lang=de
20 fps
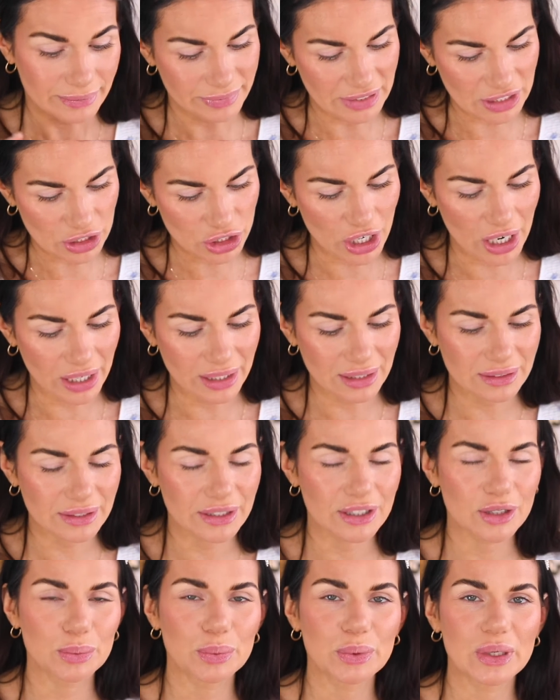die Charlotte
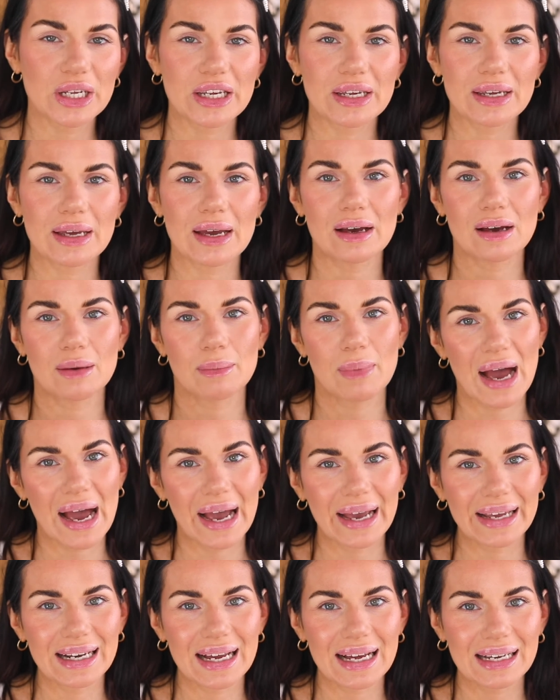Tilbury ähm,
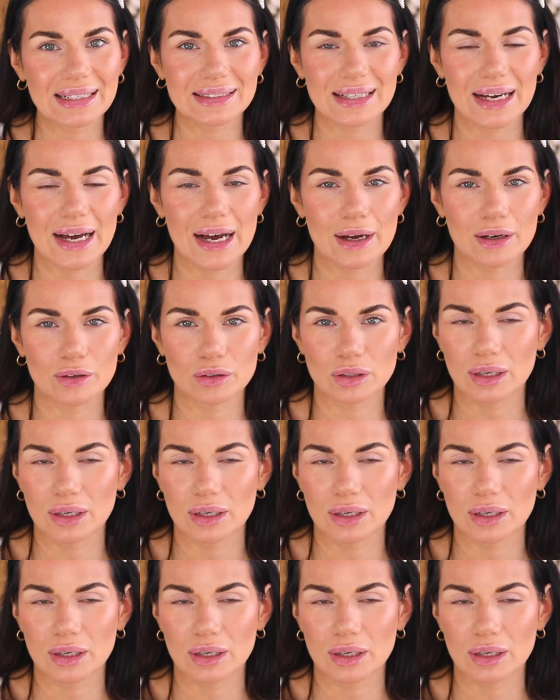Highlighter